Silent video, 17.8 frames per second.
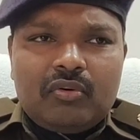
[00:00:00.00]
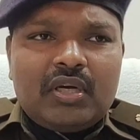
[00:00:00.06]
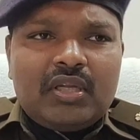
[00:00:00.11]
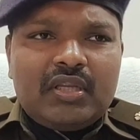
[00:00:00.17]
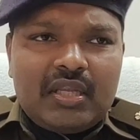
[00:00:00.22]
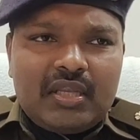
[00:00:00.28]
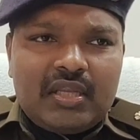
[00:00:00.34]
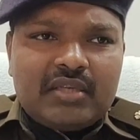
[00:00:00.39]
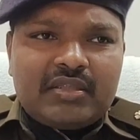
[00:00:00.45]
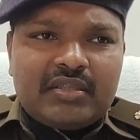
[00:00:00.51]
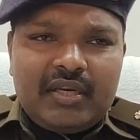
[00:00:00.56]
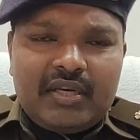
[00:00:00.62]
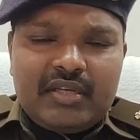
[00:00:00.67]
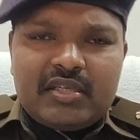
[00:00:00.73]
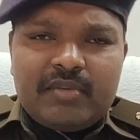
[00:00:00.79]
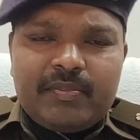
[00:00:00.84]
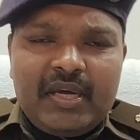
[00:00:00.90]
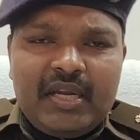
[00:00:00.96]
उनका धंधा
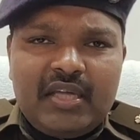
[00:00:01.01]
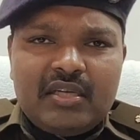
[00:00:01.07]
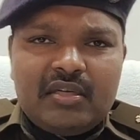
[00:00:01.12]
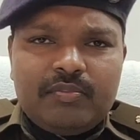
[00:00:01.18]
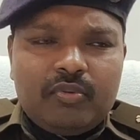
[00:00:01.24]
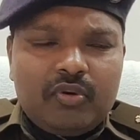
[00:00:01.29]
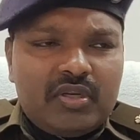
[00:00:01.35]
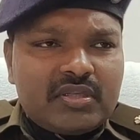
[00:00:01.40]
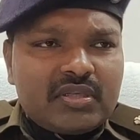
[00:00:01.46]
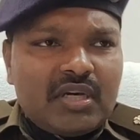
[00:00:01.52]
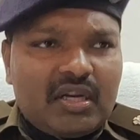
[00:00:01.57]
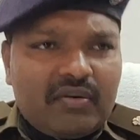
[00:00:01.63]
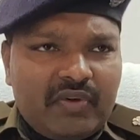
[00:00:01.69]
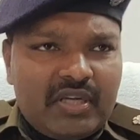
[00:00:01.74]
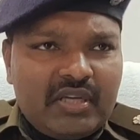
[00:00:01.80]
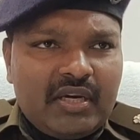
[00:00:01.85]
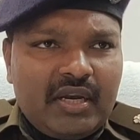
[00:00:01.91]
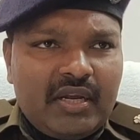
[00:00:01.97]
चलने से पहले ही पुलिस
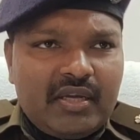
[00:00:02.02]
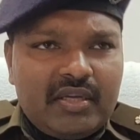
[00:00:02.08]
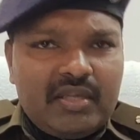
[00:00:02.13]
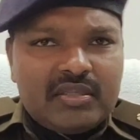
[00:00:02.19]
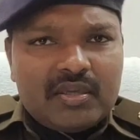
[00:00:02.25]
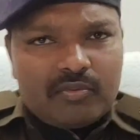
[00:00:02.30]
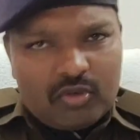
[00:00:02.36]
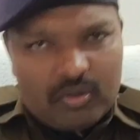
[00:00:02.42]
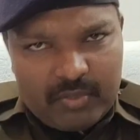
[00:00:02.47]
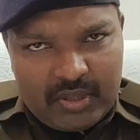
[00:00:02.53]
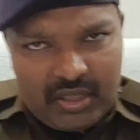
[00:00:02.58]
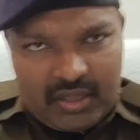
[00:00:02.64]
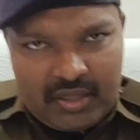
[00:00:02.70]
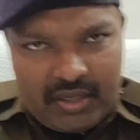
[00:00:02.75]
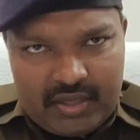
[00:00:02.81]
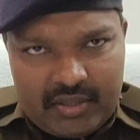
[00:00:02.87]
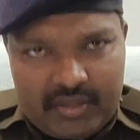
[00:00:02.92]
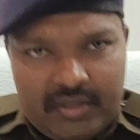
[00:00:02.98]
कार्रवाई करेगी सबको
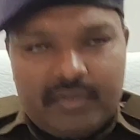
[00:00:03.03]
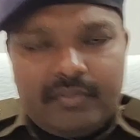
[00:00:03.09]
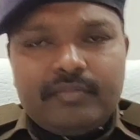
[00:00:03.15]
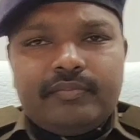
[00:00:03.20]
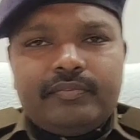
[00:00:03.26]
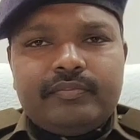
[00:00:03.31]
बंद कराएगी